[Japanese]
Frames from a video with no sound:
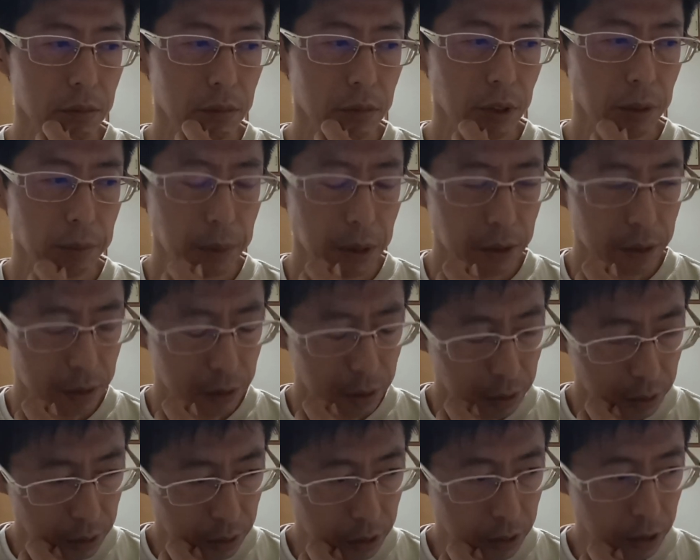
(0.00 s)
まあ、
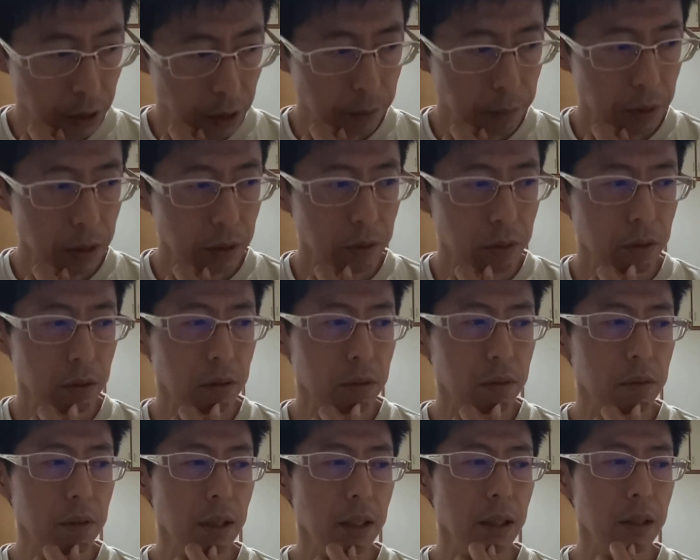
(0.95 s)
1試合目の
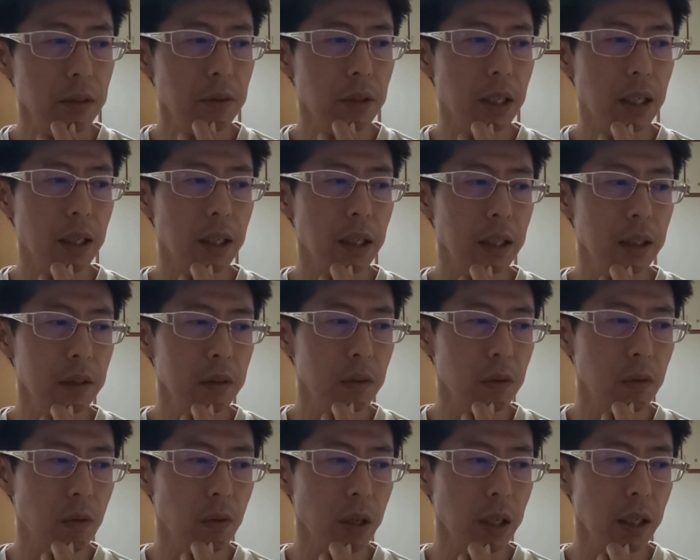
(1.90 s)
例を考える
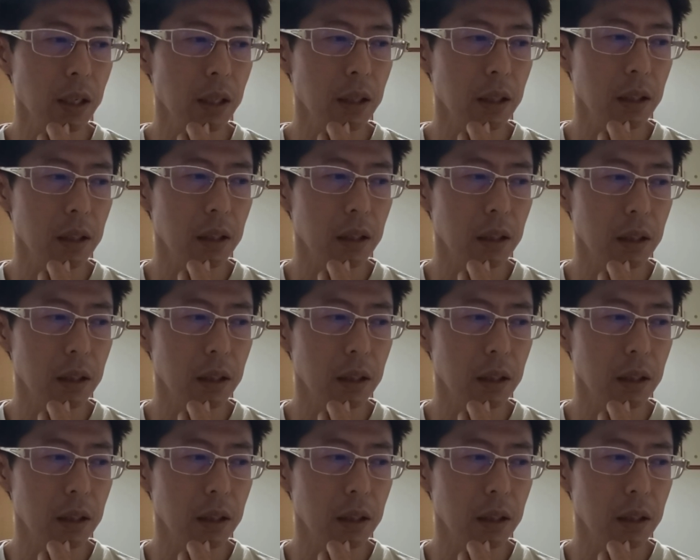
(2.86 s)
と、これ、